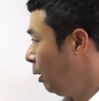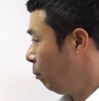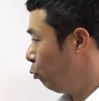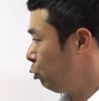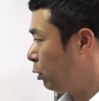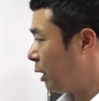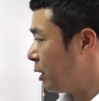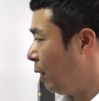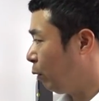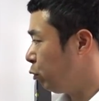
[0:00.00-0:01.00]

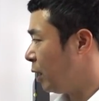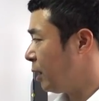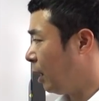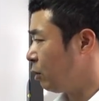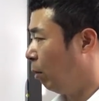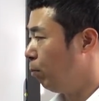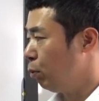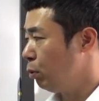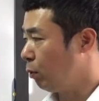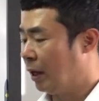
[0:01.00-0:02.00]
무주택자와 투자자가
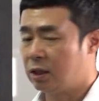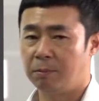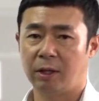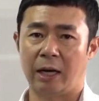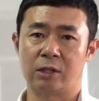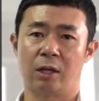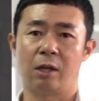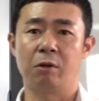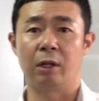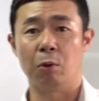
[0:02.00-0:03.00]
전부 관심을 가져야
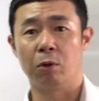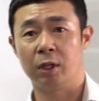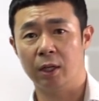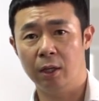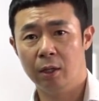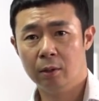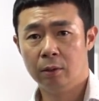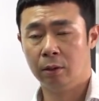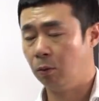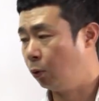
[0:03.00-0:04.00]
되는 내용이
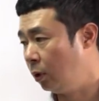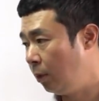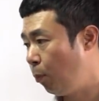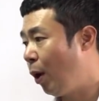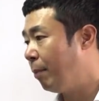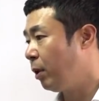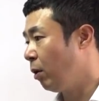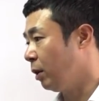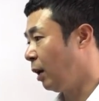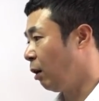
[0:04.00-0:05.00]
오늘
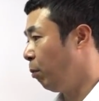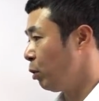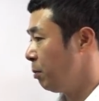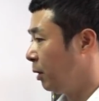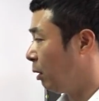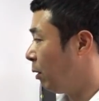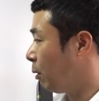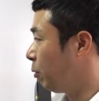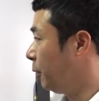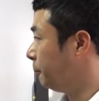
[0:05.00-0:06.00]
포함되어 있다라고 보시면 될 것
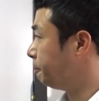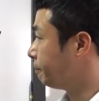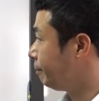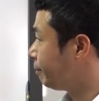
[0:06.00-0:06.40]
같고요.